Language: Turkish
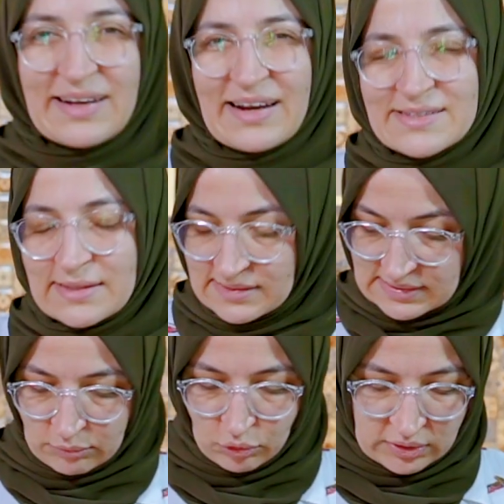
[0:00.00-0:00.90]
Dilerseniz
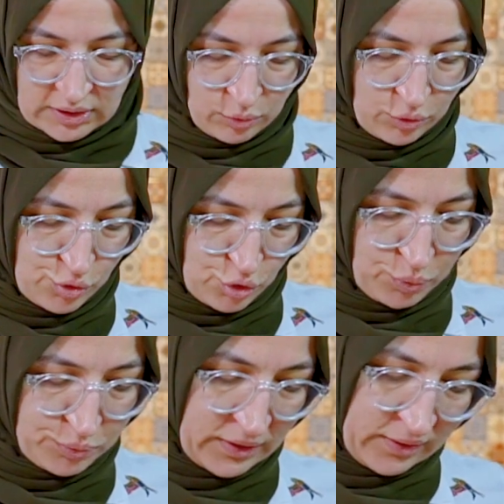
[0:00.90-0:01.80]
limonun kabuğunu
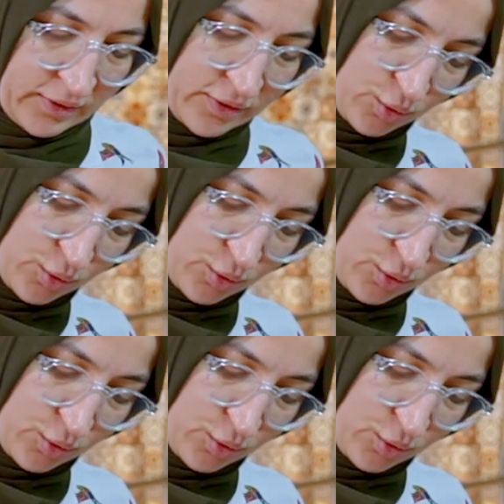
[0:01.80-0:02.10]
soyup da